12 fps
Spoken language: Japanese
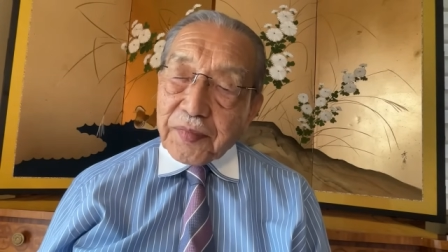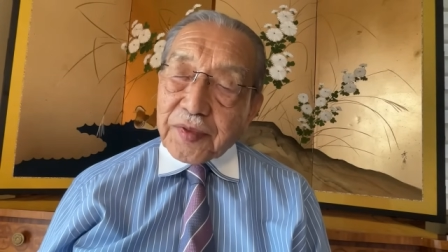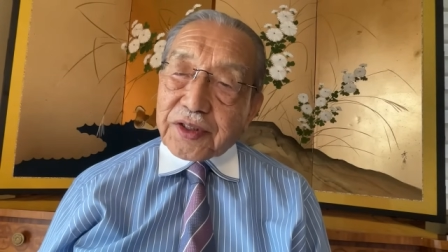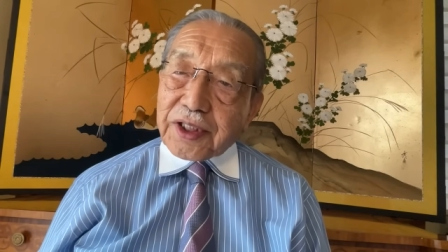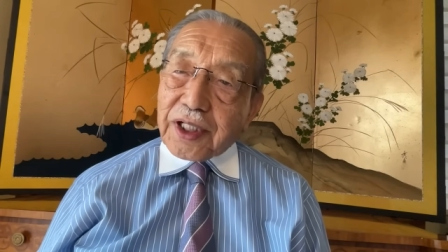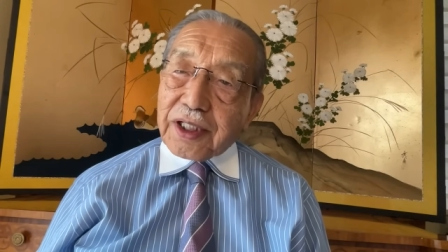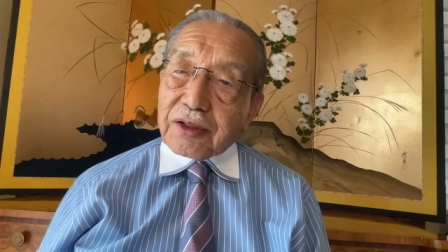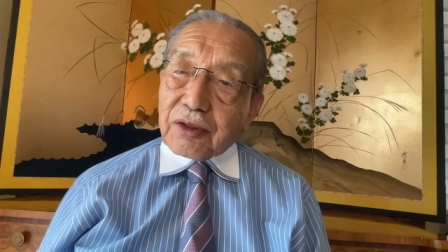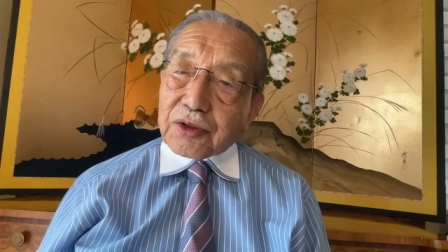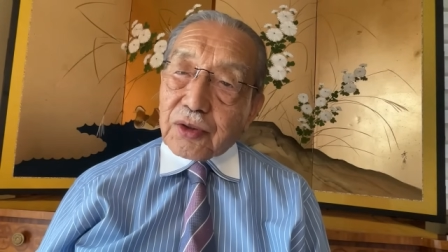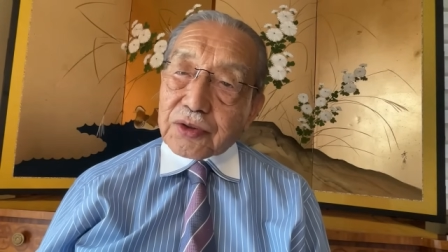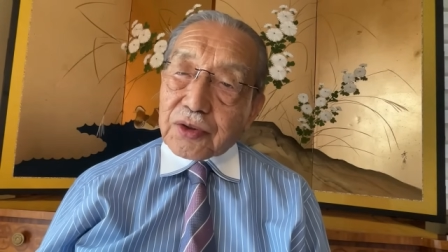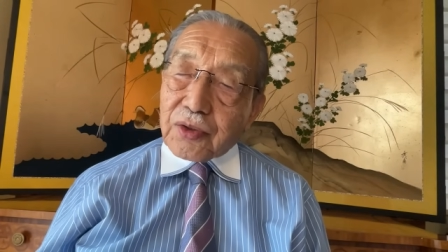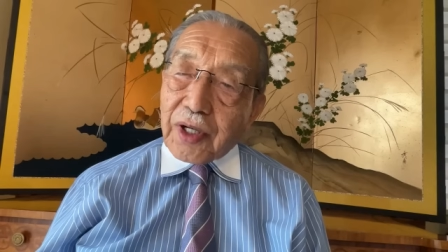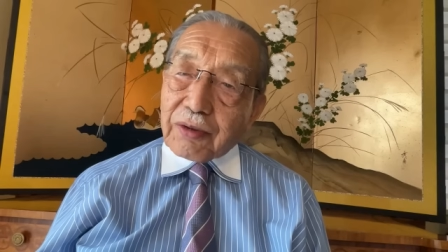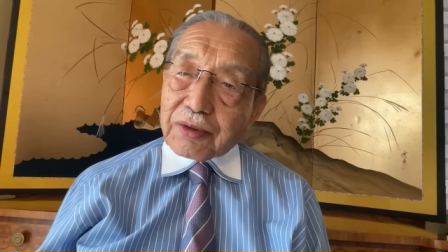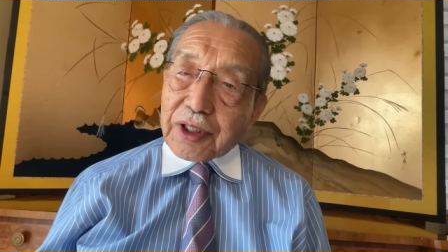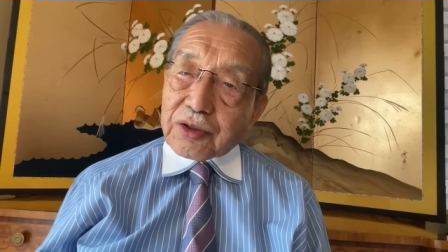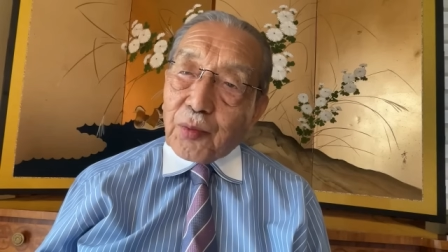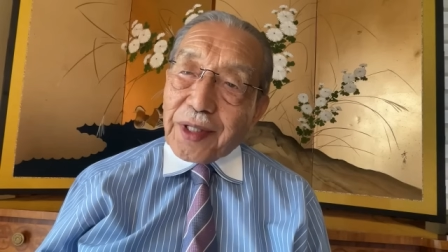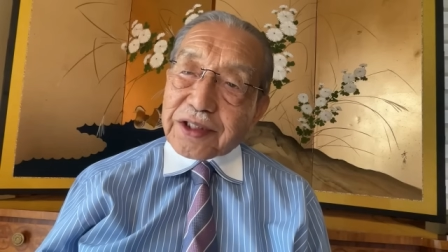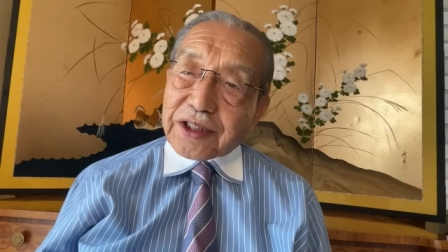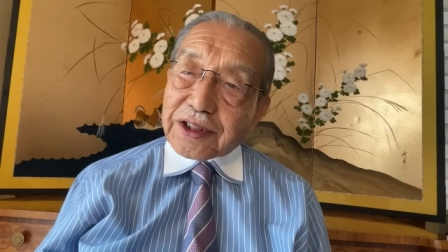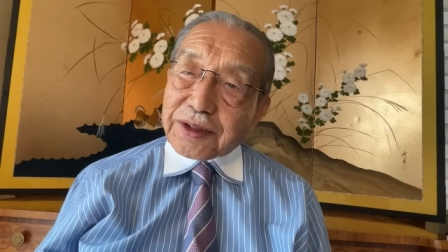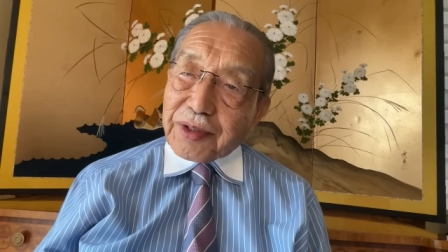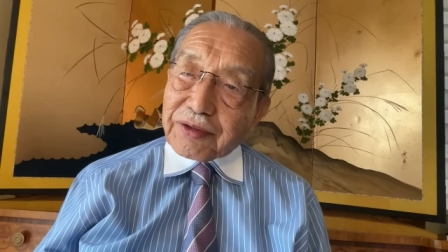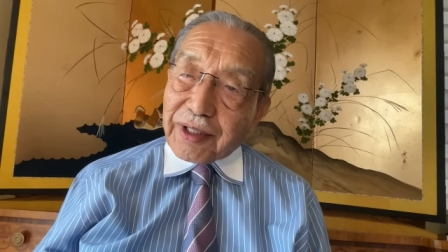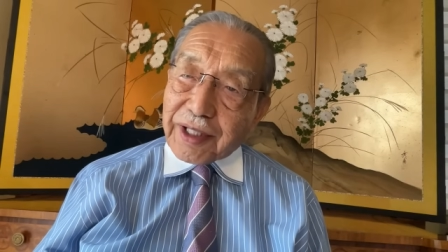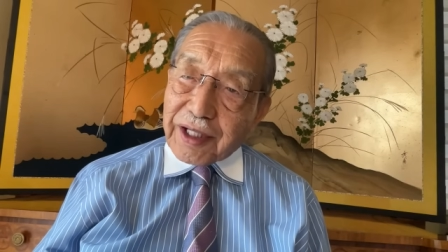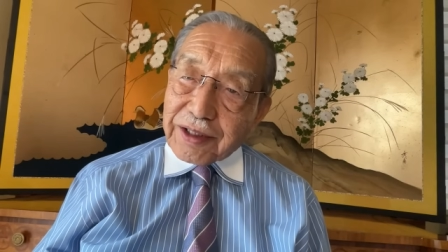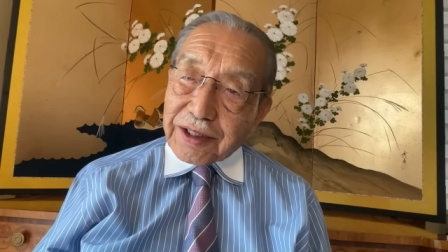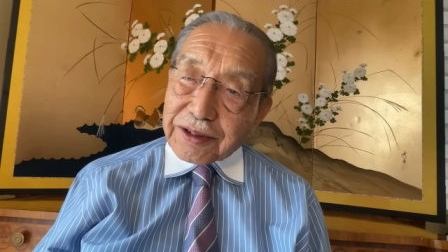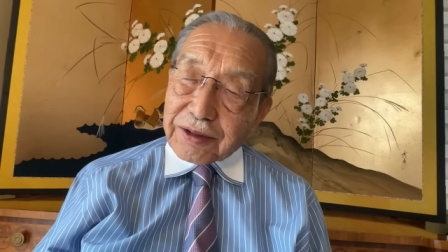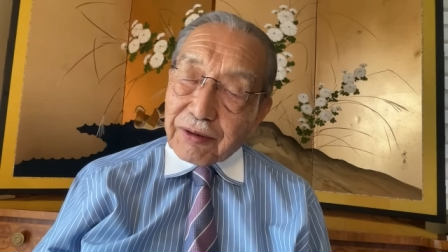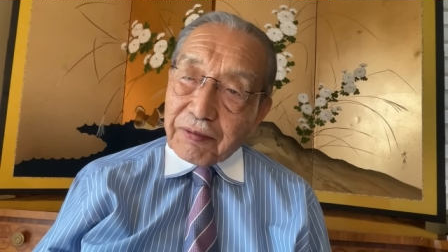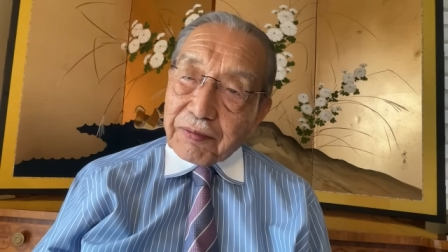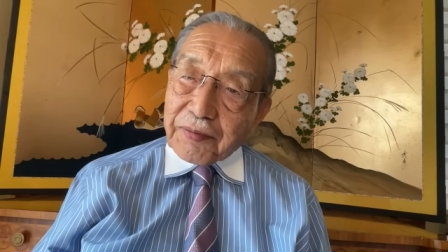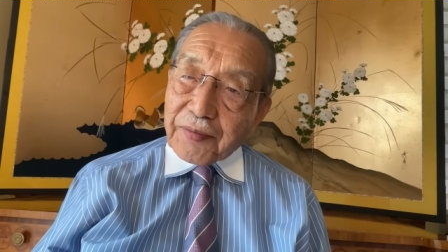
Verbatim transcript: 賃金の上昇がここで止まってしまうわけなんですよ。